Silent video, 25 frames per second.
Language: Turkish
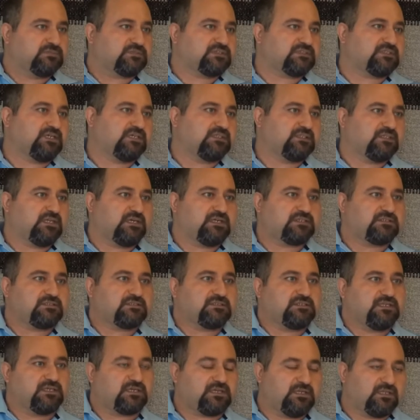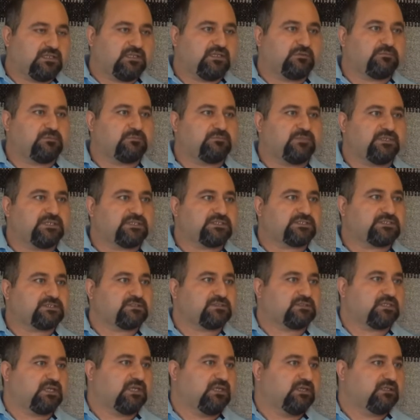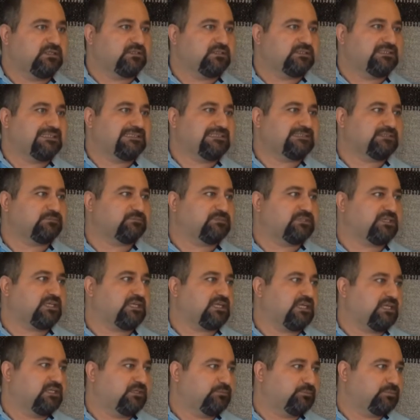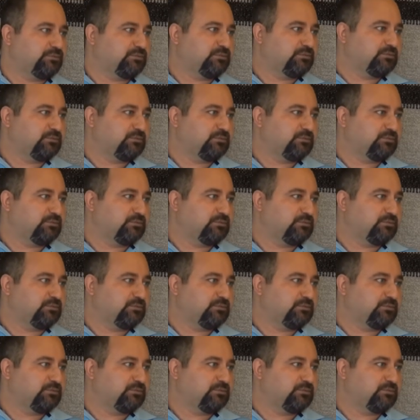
standartını yakalayabilmek için de İzmir'e gelip